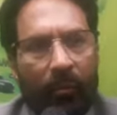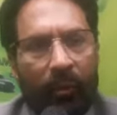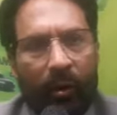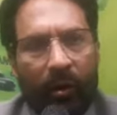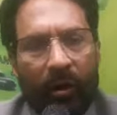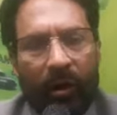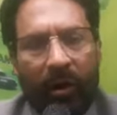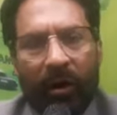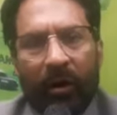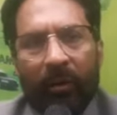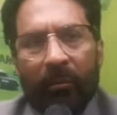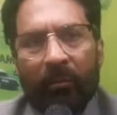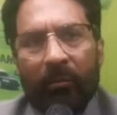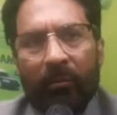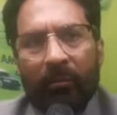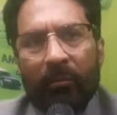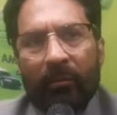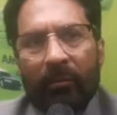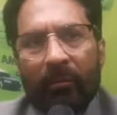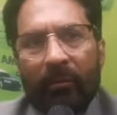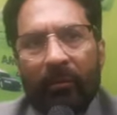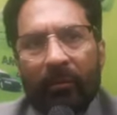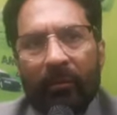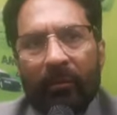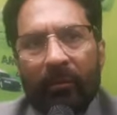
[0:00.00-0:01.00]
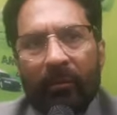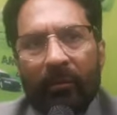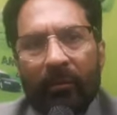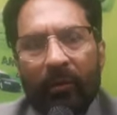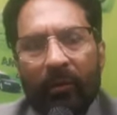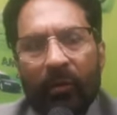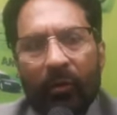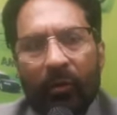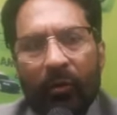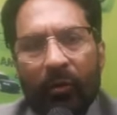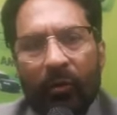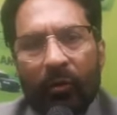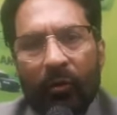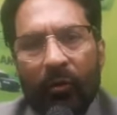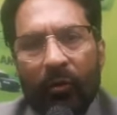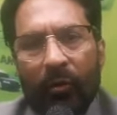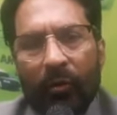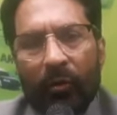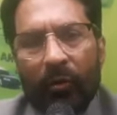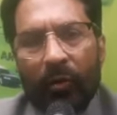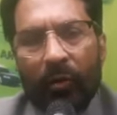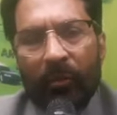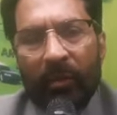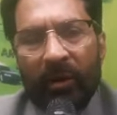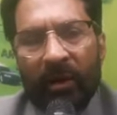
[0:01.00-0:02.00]
मुहर्रम
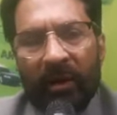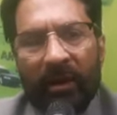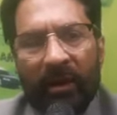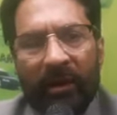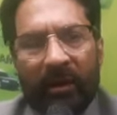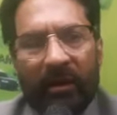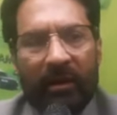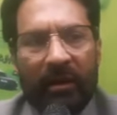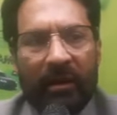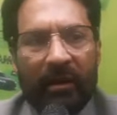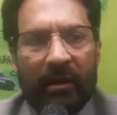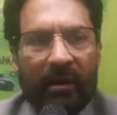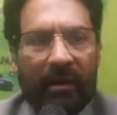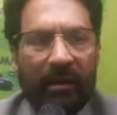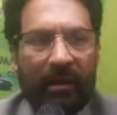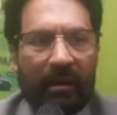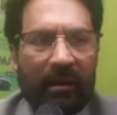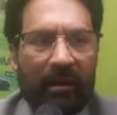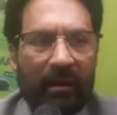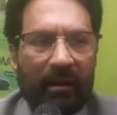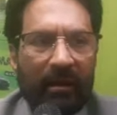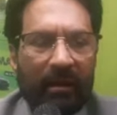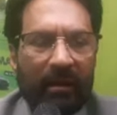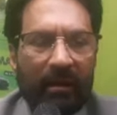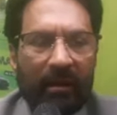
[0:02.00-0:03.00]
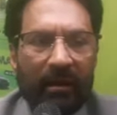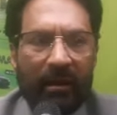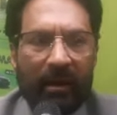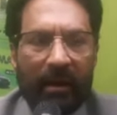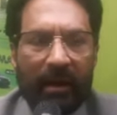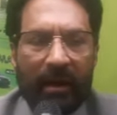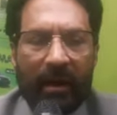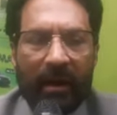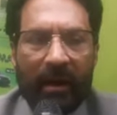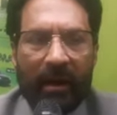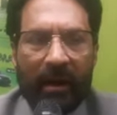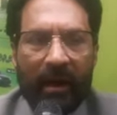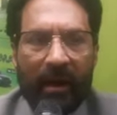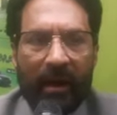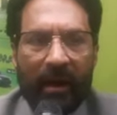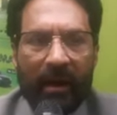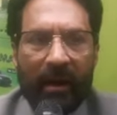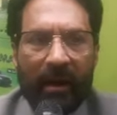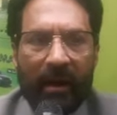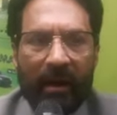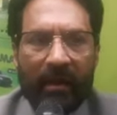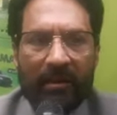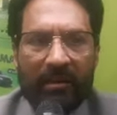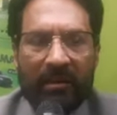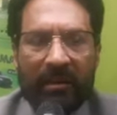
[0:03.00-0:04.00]
को भी
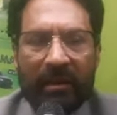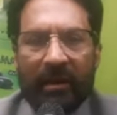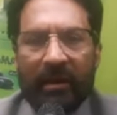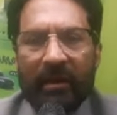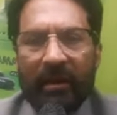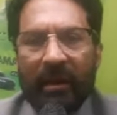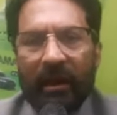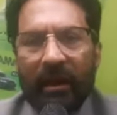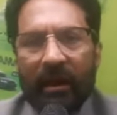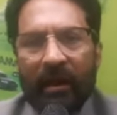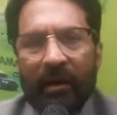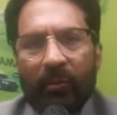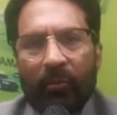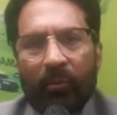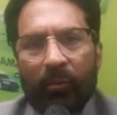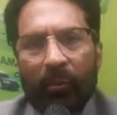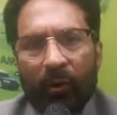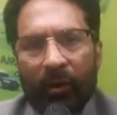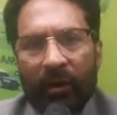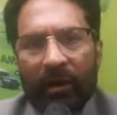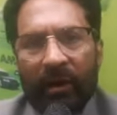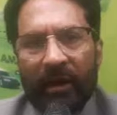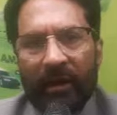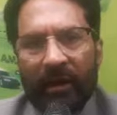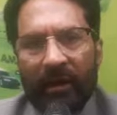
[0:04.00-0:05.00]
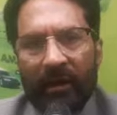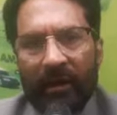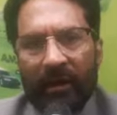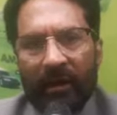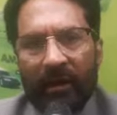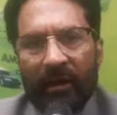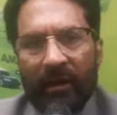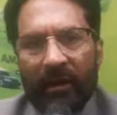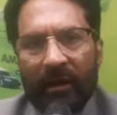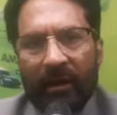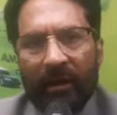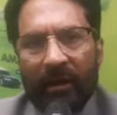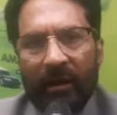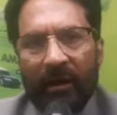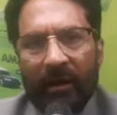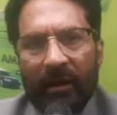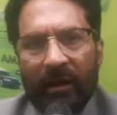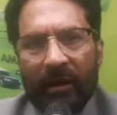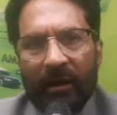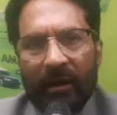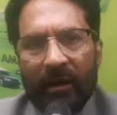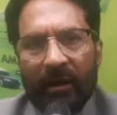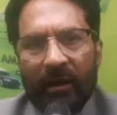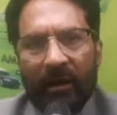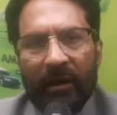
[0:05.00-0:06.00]
तेलंगाना स्टेट का एक मॉर्निंग
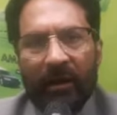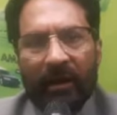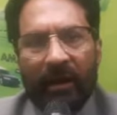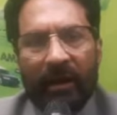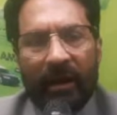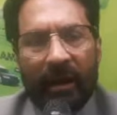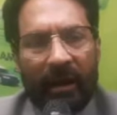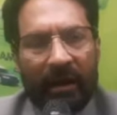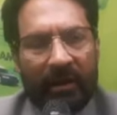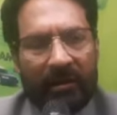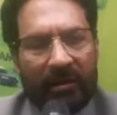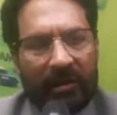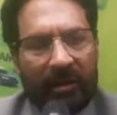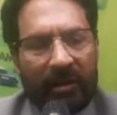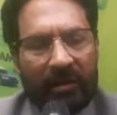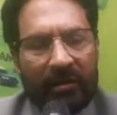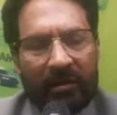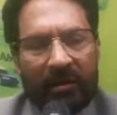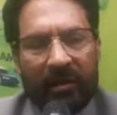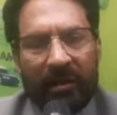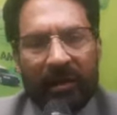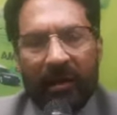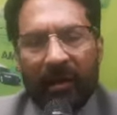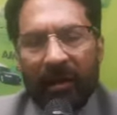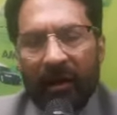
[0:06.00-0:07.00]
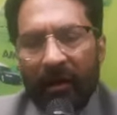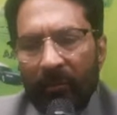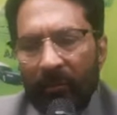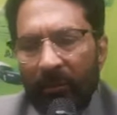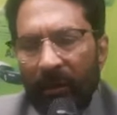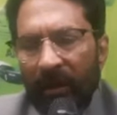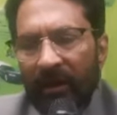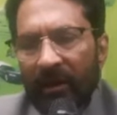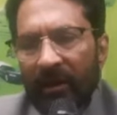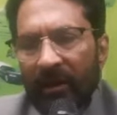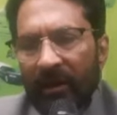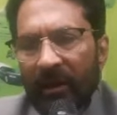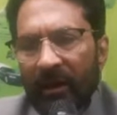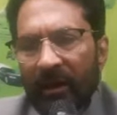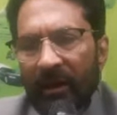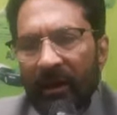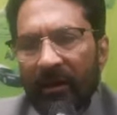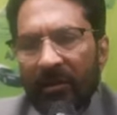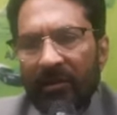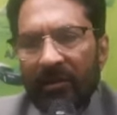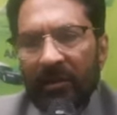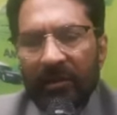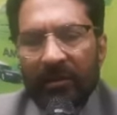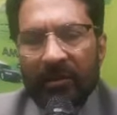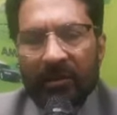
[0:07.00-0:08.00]
की हैसियत से गम के दिन की
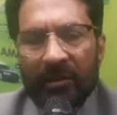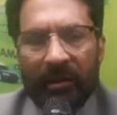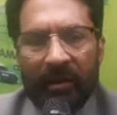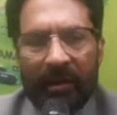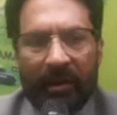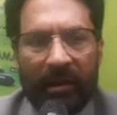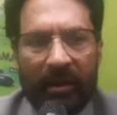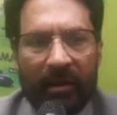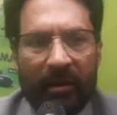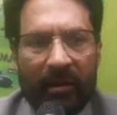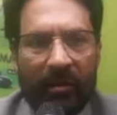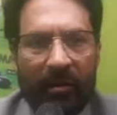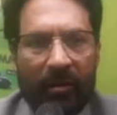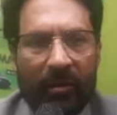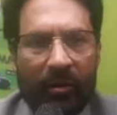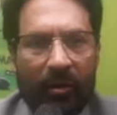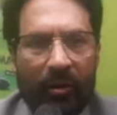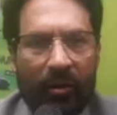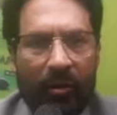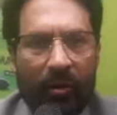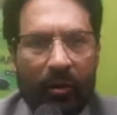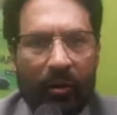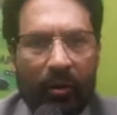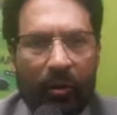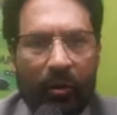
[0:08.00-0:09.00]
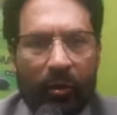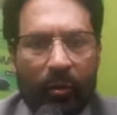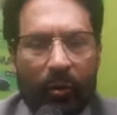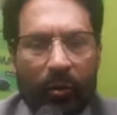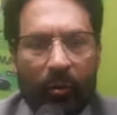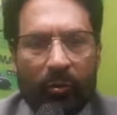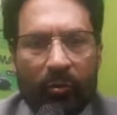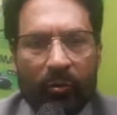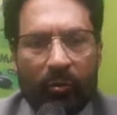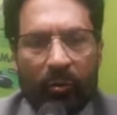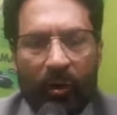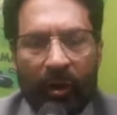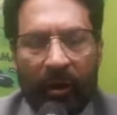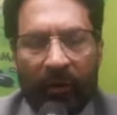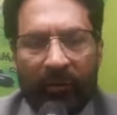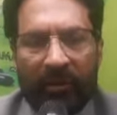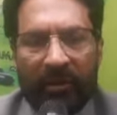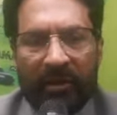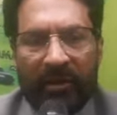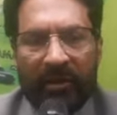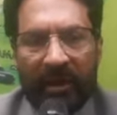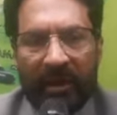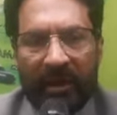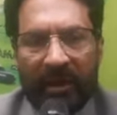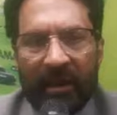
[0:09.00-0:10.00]
हैसियत से उसको
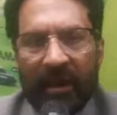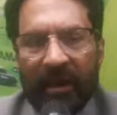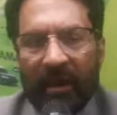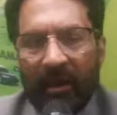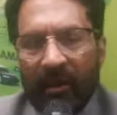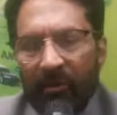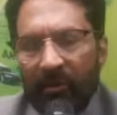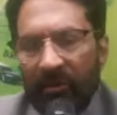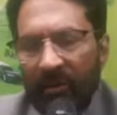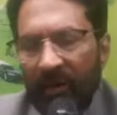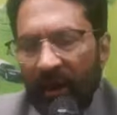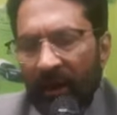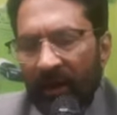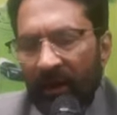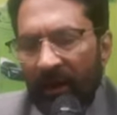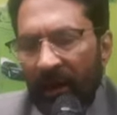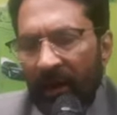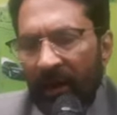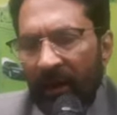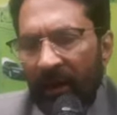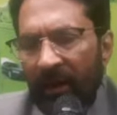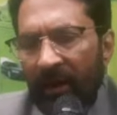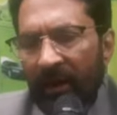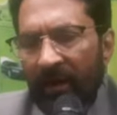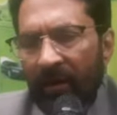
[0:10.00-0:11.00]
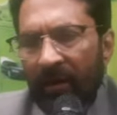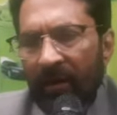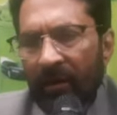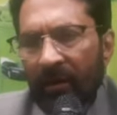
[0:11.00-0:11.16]
ऑफिशियली अनाउंस किया जाए